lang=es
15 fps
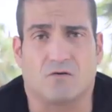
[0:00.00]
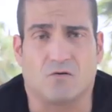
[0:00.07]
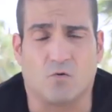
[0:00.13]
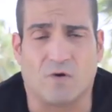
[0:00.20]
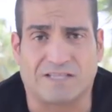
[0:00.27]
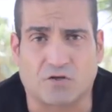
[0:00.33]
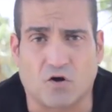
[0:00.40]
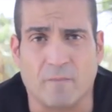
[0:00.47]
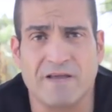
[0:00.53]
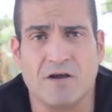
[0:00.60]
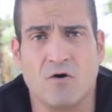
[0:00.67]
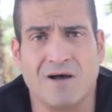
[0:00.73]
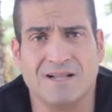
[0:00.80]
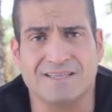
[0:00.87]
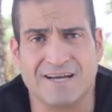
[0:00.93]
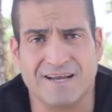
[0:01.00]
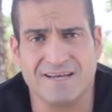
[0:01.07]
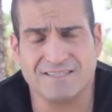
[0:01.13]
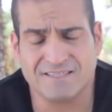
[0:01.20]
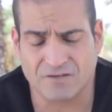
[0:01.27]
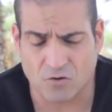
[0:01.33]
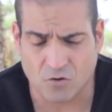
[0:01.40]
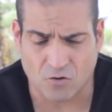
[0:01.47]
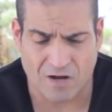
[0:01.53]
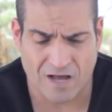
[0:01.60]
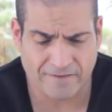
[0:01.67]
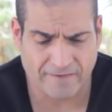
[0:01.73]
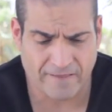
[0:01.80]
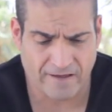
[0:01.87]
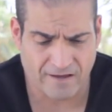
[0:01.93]
Nuestro amigo Andrés nos
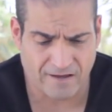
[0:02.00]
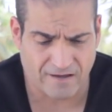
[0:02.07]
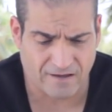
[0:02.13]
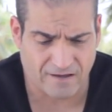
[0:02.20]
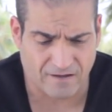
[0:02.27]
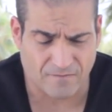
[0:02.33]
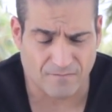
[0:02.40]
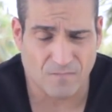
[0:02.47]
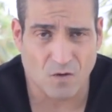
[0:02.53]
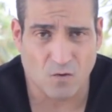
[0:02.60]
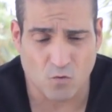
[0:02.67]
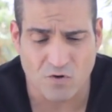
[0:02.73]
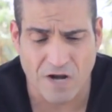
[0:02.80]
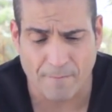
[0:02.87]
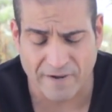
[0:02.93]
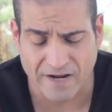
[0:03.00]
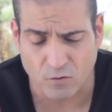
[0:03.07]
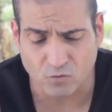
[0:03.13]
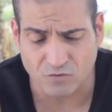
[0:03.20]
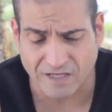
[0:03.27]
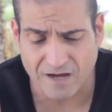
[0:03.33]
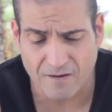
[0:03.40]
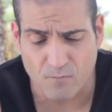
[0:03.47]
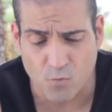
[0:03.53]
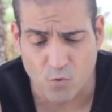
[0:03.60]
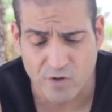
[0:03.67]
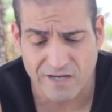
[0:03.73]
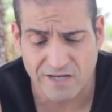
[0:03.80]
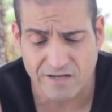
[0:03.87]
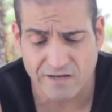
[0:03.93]
hace una pregunta
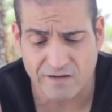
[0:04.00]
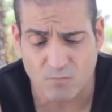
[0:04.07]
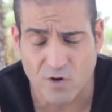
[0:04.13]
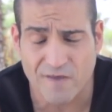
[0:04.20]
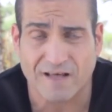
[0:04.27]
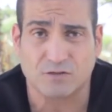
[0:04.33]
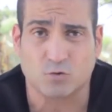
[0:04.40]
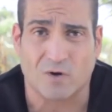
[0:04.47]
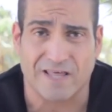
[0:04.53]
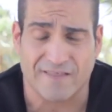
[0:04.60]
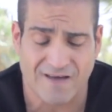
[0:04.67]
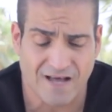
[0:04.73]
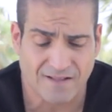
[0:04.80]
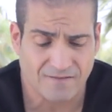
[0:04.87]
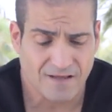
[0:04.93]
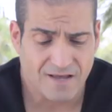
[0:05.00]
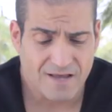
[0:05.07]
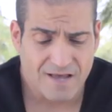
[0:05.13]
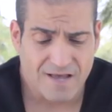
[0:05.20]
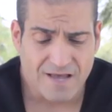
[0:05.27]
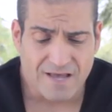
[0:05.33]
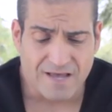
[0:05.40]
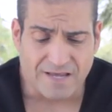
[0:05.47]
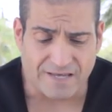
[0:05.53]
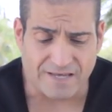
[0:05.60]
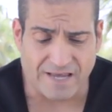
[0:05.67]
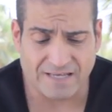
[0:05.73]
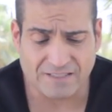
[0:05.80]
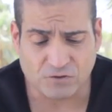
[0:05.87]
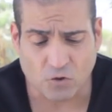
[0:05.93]
muy, muy de actualidad
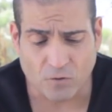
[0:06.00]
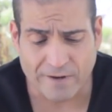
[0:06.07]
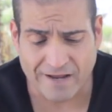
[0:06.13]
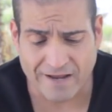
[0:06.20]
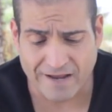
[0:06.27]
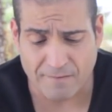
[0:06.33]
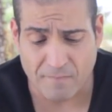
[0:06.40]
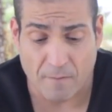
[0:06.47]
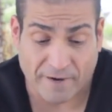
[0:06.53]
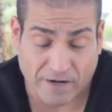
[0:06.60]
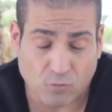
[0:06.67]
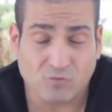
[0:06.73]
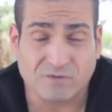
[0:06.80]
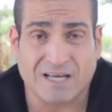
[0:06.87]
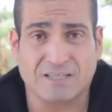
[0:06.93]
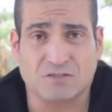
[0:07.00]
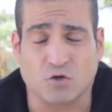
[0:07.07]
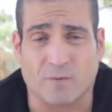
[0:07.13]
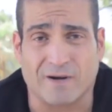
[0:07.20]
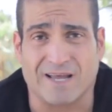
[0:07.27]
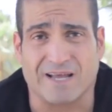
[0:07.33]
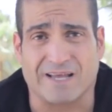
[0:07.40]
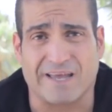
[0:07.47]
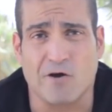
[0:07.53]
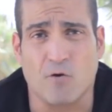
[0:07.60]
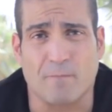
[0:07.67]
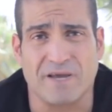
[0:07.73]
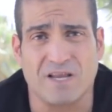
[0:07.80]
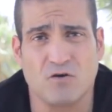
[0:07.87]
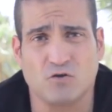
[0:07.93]
y es sobre, me pregunta sobre qué
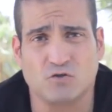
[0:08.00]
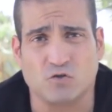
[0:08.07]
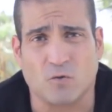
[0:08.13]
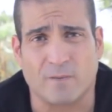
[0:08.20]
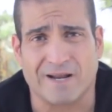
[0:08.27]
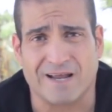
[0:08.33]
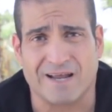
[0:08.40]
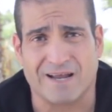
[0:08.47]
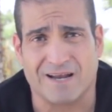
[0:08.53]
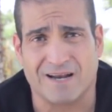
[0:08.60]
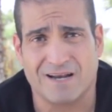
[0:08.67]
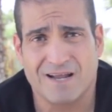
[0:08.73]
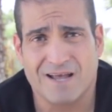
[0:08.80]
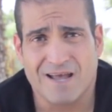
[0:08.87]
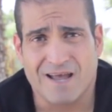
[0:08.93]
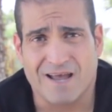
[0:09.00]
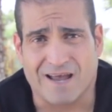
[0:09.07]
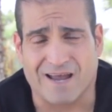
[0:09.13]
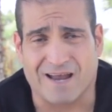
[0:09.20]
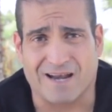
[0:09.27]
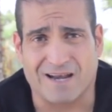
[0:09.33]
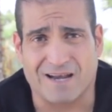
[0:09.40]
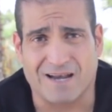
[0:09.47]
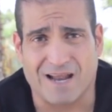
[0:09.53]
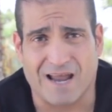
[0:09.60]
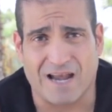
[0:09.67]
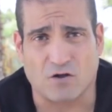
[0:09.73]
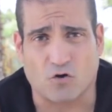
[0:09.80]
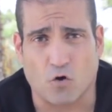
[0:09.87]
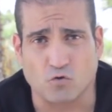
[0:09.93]
opino sobre
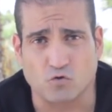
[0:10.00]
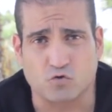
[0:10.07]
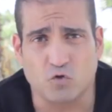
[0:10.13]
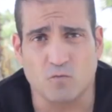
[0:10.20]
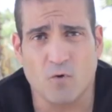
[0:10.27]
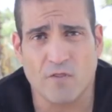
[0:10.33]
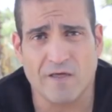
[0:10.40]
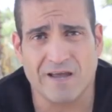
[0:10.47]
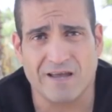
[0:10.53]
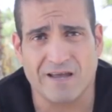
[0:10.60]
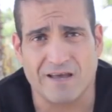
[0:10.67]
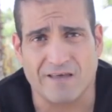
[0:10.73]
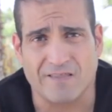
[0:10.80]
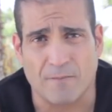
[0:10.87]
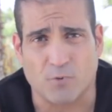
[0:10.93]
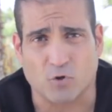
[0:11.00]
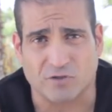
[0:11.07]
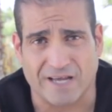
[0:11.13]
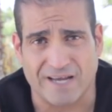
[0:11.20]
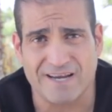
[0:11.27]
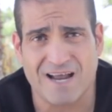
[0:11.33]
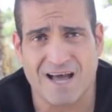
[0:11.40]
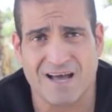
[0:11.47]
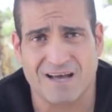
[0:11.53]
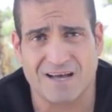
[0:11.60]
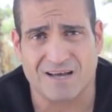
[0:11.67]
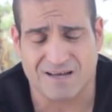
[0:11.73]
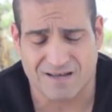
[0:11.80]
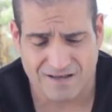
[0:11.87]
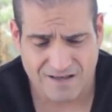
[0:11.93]
el, consumo de,
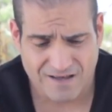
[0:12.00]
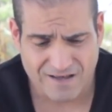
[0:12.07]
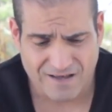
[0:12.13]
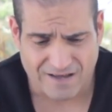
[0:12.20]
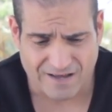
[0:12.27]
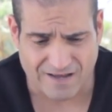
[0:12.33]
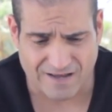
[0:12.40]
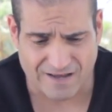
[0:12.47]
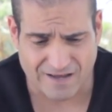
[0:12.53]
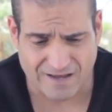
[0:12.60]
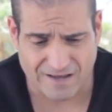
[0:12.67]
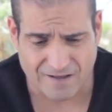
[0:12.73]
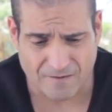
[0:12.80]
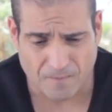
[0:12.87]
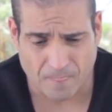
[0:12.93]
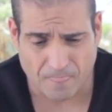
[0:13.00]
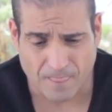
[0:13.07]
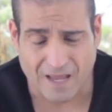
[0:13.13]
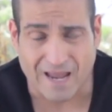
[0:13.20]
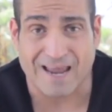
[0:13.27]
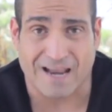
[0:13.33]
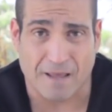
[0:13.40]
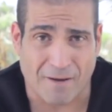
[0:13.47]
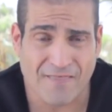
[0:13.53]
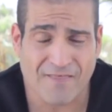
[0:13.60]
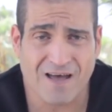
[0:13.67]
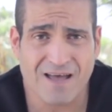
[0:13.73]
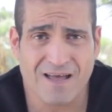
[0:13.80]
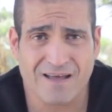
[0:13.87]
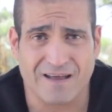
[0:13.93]
proteína eh,
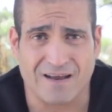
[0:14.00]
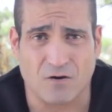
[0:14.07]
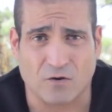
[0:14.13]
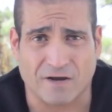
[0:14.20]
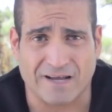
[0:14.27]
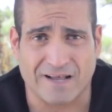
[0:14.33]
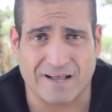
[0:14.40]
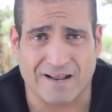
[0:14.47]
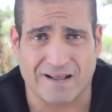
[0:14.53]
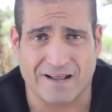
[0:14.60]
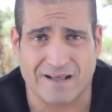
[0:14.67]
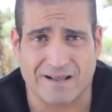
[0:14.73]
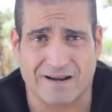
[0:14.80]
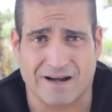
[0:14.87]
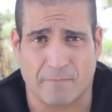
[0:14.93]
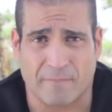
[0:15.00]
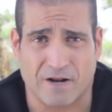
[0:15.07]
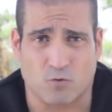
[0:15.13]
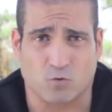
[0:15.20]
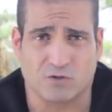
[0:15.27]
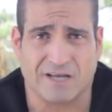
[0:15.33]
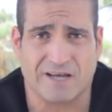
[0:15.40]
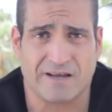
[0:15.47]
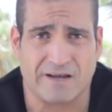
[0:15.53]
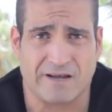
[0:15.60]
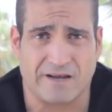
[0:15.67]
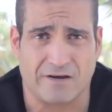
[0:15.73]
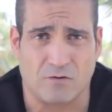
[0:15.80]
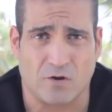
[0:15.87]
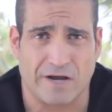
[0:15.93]
elevada en lo que
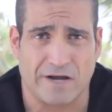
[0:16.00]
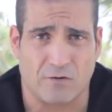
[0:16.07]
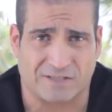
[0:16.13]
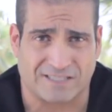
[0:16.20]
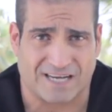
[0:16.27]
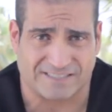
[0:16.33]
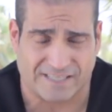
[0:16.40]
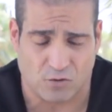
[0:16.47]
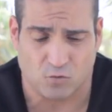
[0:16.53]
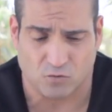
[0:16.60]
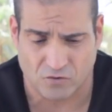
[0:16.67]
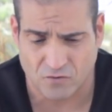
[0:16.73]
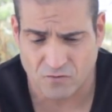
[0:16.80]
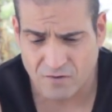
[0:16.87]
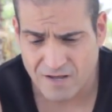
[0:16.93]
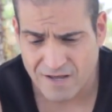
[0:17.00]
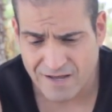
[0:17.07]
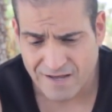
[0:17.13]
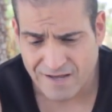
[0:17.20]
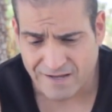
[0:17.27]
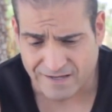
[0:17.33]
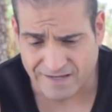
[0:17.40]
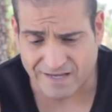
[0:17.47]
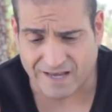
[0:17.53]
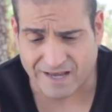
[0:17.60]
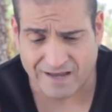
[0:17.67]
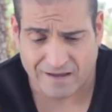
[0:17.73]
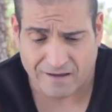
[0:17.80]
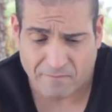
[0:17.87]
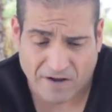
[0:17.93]
repercute en, nuestra salud, Y
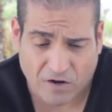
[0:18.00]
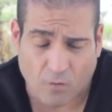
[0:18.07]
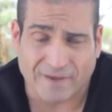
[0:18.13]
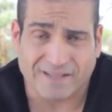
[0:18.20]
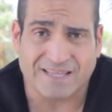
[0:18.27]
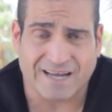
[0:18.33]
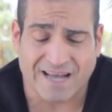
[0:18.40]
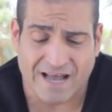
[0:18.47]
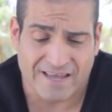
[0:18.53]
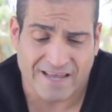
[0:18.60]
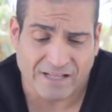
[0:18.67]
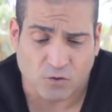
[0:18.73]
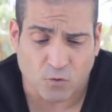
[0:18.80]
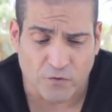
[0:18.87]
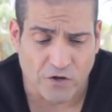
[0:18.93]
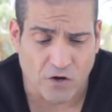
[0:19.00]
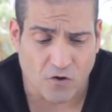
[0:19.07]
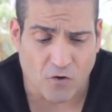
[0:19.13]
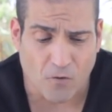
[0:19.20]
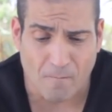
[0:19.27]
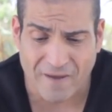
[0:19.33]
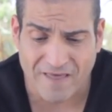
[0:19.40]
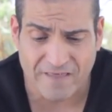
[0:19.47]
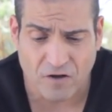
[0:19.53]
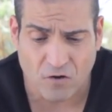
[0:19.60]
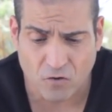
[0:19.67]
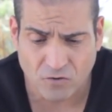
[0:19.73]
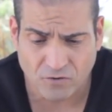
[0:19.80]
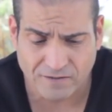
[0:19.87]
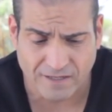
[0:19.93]
que me comenta que hay estudios
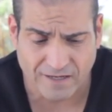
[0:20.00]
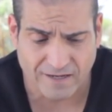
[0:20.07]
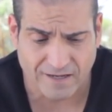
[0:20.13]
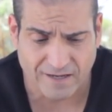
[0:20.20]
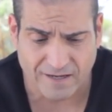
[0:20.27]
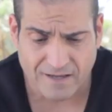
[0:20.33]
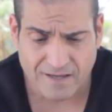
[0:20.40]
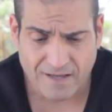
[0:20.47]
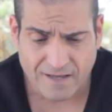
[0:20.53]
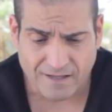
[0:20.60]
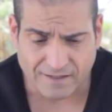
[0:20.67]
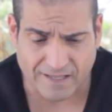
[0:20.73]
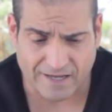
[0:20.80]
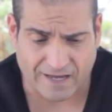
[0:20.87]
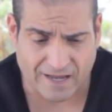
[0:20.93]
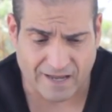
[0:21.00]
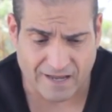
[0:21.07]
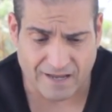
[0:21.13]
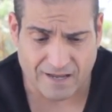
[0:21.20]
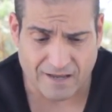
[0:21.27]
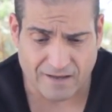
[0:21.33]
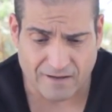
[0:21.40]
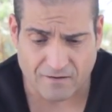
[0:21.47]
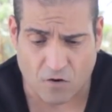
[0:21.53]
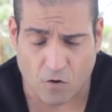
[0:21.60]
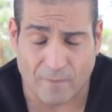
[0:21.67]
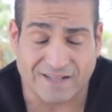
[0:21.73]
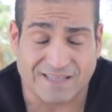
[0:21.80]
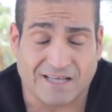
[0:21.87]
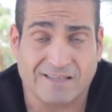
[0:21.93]
médicos eh, de que
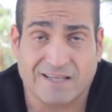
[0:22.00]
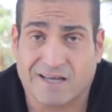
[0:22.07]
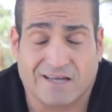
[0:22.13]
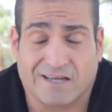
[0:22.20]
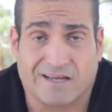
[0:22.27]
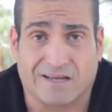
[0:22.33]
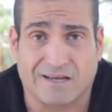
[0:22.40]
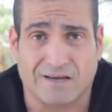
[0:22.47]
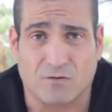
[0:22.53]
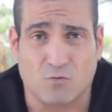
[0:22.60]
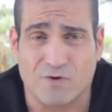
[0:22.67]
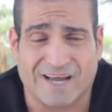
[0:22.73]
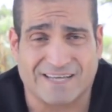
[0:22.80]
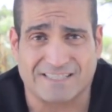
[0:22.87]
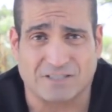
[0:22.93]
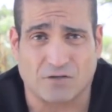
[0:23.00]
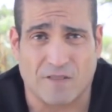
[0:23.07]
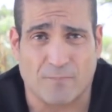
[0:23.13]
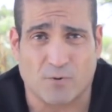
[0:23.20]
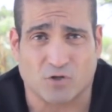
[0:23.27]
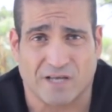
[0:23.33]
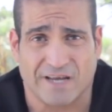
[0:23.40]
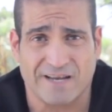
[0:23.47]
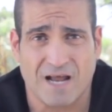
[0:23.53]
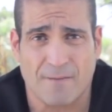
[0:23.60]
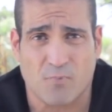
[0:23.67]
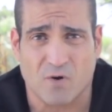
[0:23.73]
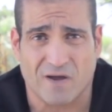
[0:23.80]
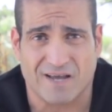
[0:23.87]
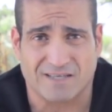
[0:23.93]
comentan de que un exceso de proteína
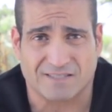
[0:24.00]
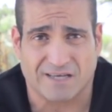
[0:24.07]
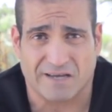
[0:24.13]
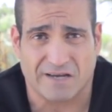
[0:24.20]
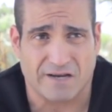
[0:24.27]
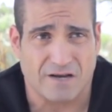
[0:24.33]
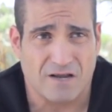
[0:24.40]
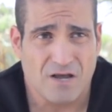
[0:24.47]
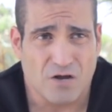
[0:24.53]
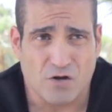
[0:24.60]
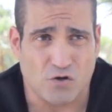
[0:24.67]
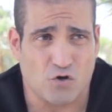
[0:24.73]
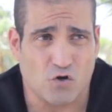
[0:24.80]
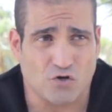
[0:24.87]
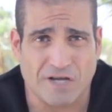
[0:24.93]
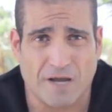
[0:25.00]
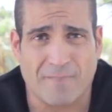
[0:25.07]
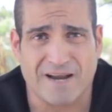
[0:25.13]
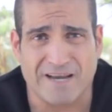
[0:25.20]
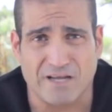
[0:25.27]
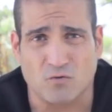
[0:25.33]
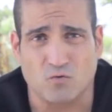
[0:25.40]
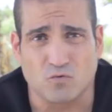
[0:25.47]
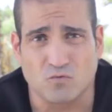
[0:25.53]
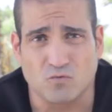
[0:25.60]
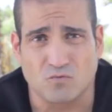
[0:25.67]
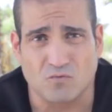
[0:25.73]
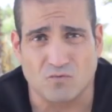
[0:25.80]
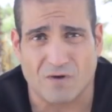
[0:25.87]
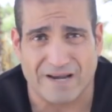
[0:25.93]
pues eh, no lleva
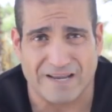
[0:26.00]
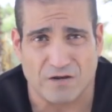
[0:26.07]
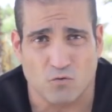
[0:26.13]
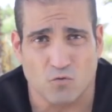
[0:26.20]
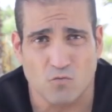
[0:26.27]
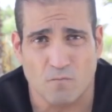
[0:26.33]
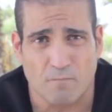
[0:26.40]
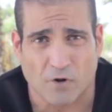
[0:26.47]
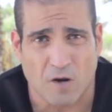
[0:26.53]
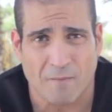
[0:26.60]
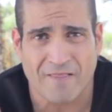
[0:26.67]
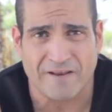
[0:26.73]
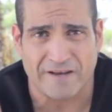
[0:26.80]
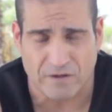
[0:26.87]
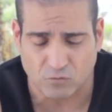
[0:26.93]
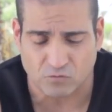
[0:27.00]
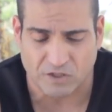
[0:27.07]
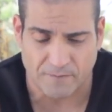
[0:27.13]
ningún, a ningún problema de ningún